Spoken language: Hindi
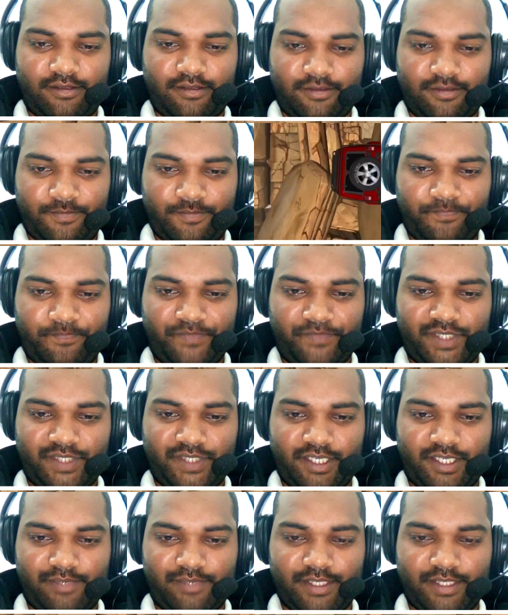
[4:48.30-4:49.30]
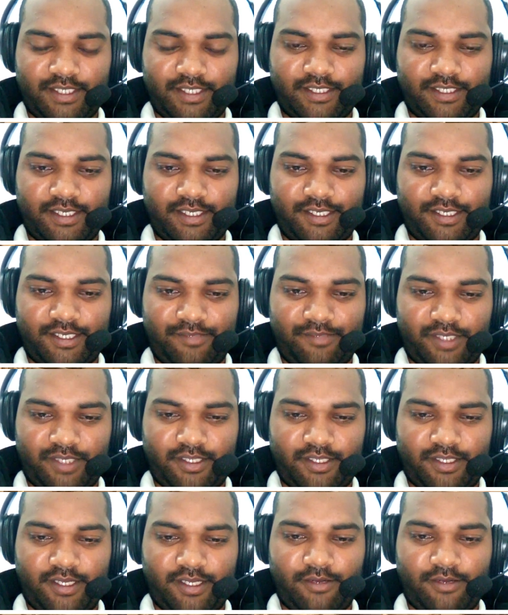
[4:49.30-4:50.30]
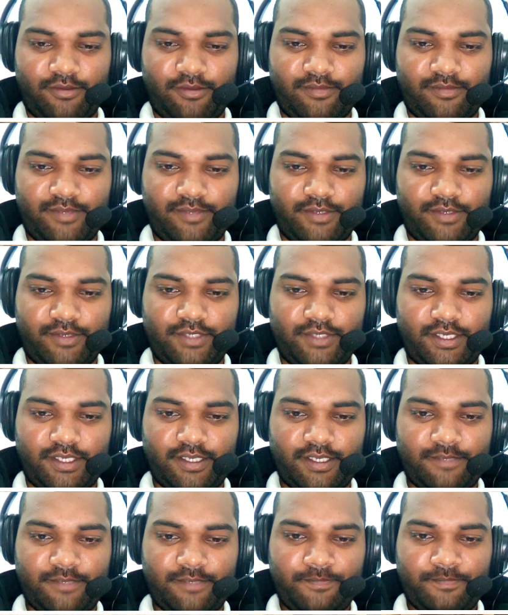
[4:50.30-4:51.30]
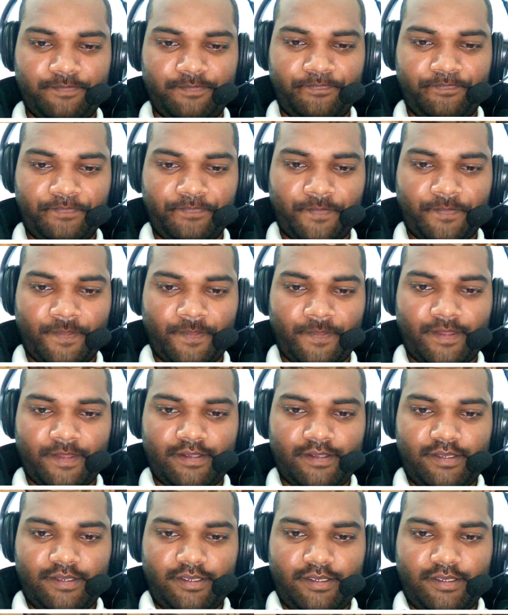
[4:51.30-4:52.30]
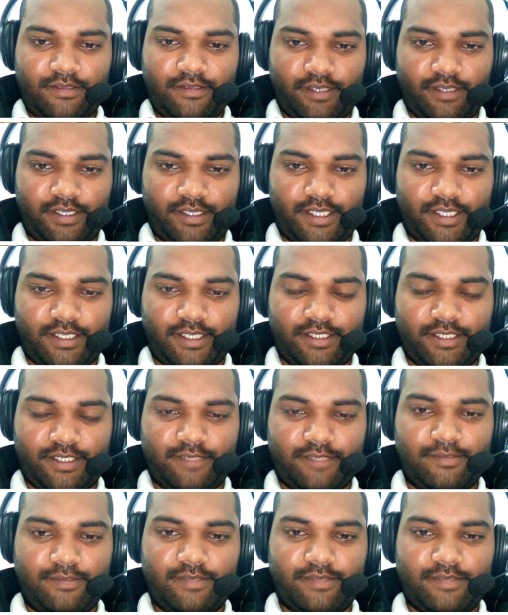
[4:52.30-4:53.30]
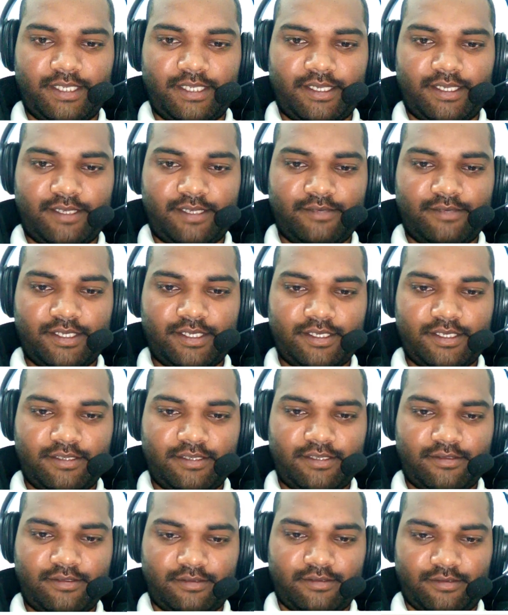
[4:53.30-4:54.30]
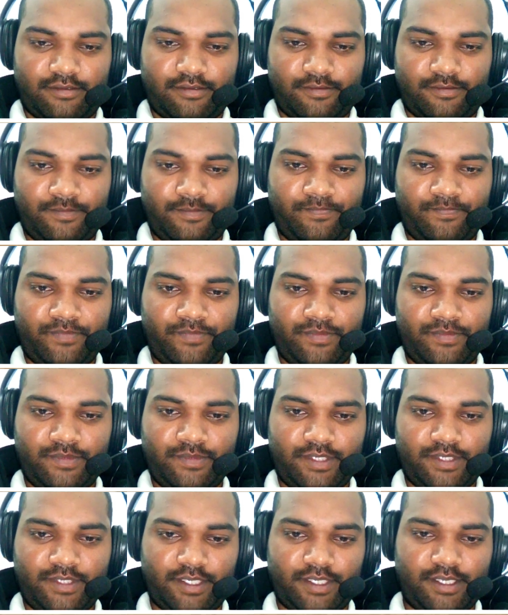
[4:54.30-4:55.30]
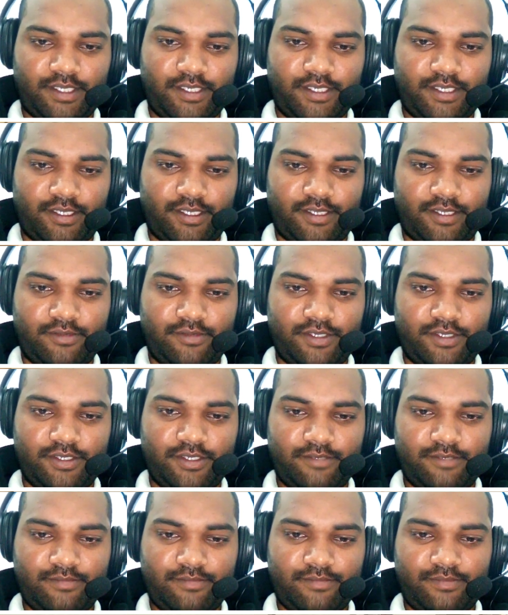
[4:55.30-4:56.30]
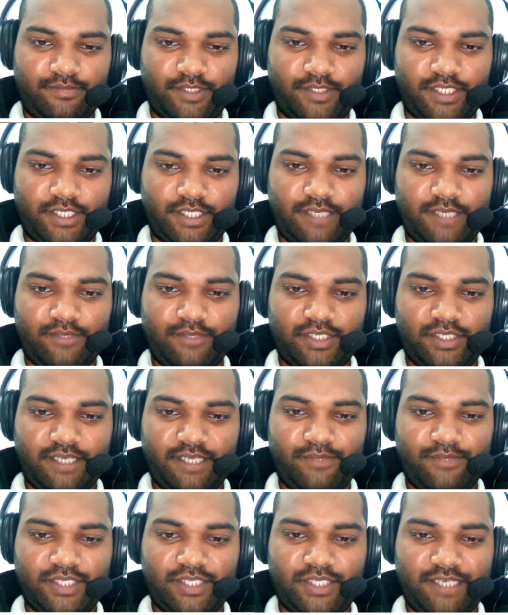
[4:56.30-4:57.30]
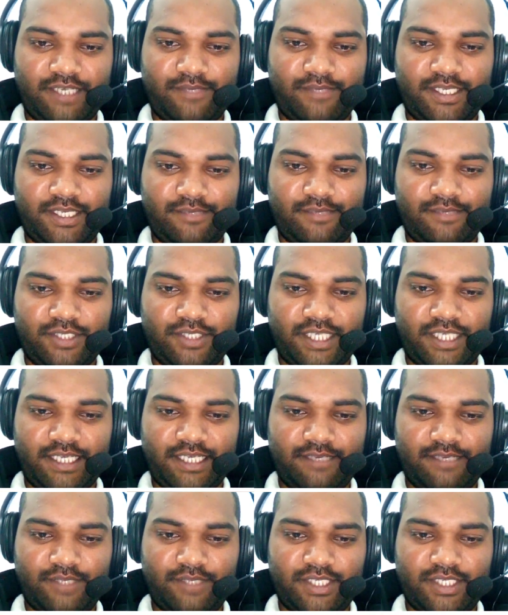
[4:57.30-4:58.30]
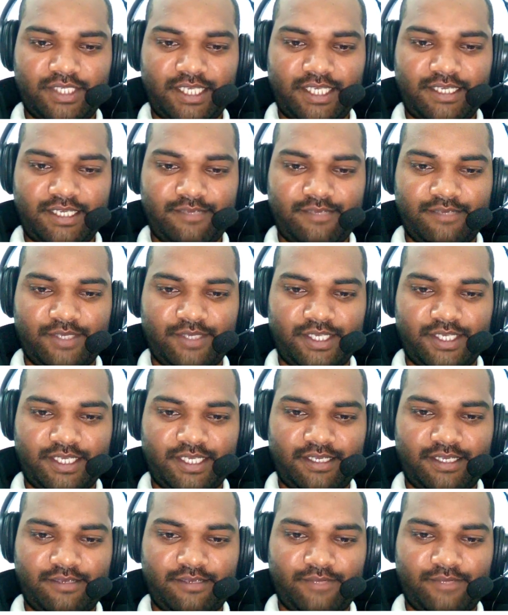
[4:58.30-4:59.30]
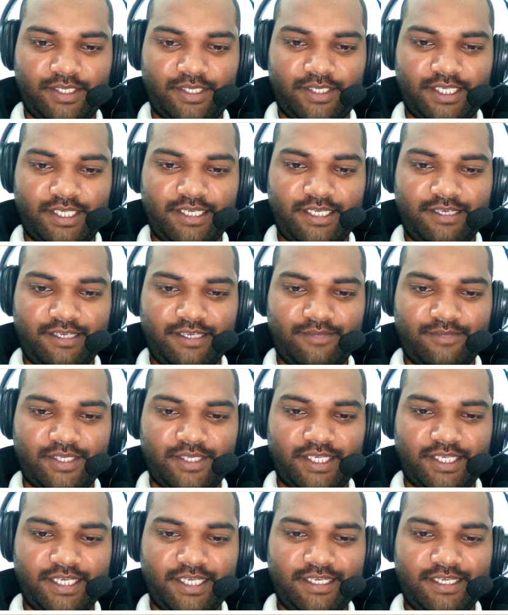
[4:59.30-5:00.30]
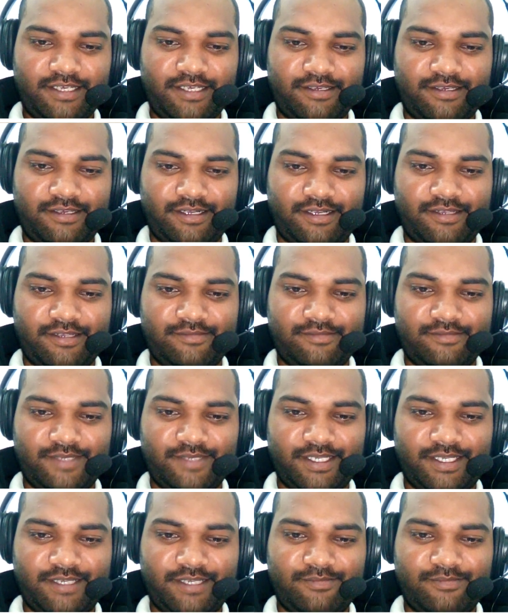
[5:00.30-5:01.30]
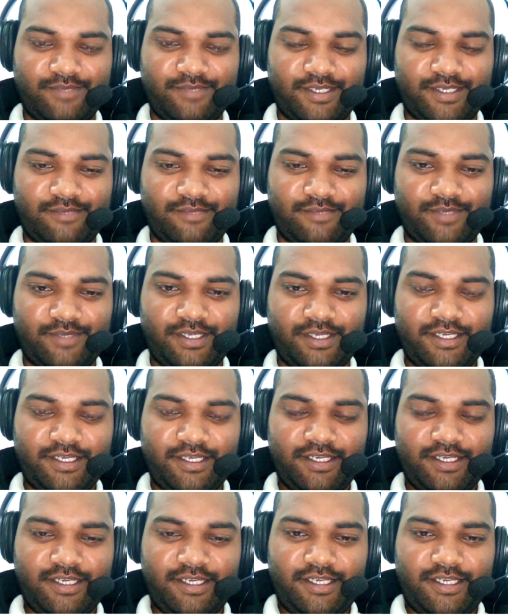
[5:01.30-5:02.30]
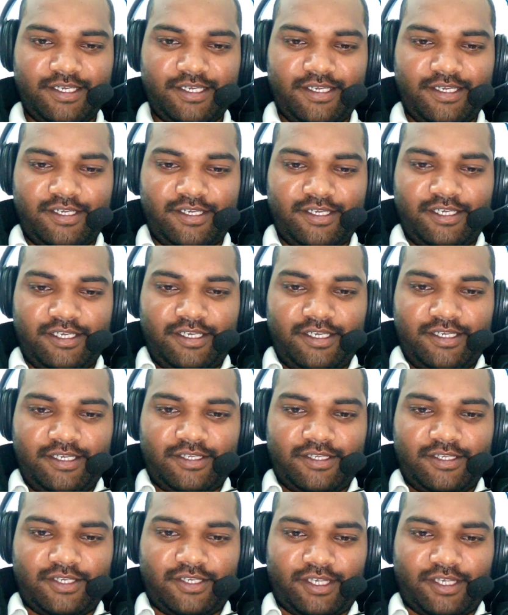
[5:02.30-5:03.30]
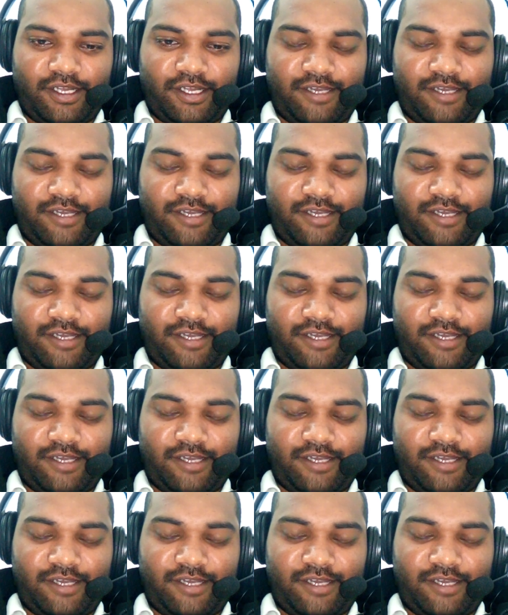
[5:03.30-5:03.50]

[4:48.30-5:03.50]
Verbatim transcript: तो क्या पता चला कि पाताल लोक में पहुंच गया देखा आगे जंप भी करा रखे तो चला करा उठे जंप बचाए बचाए बचाए भैया बचाए के बचाए के बचाए बचाए के बचाए के एकदम अजीब बाप चला